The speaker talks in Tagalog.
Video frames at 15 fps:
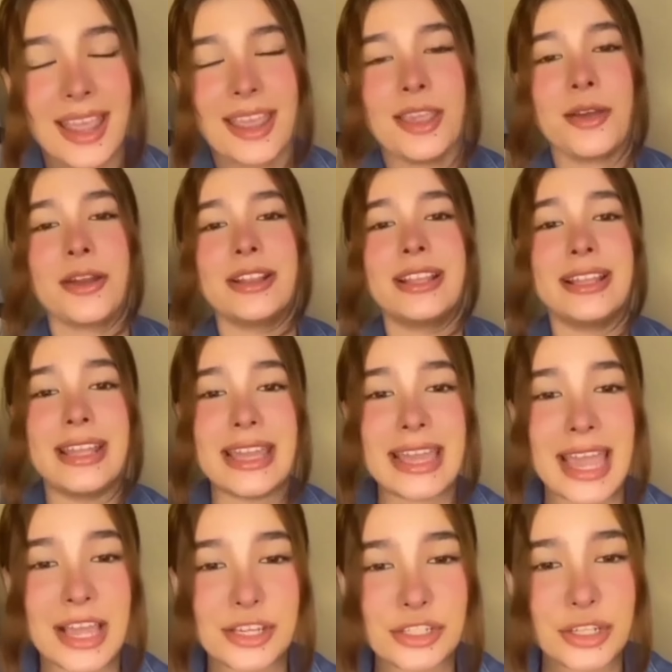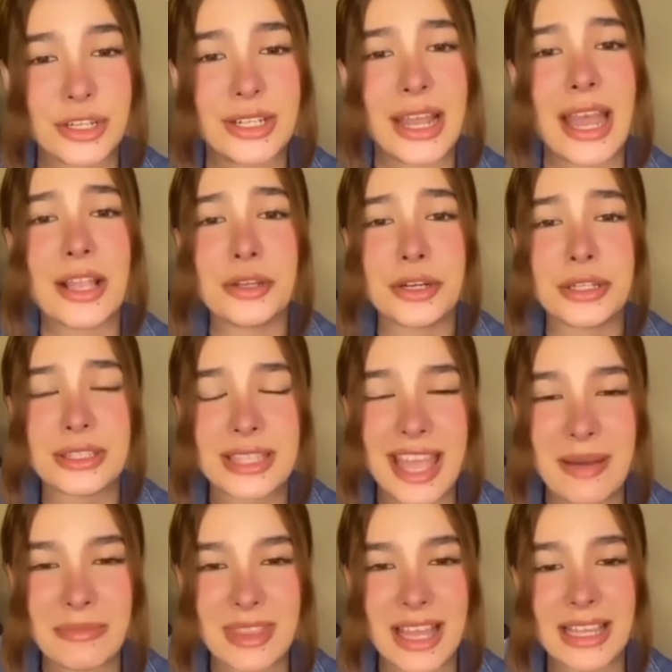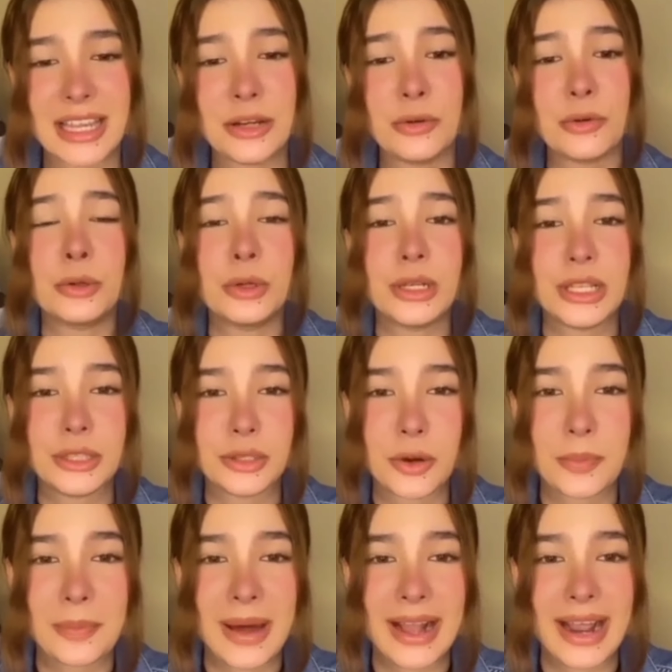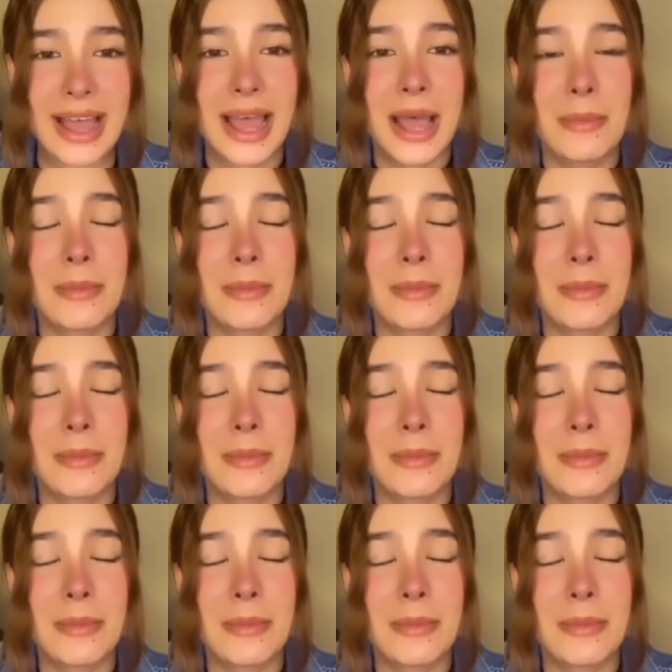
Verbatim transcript: your dedication, and your time na ginugol ninyo para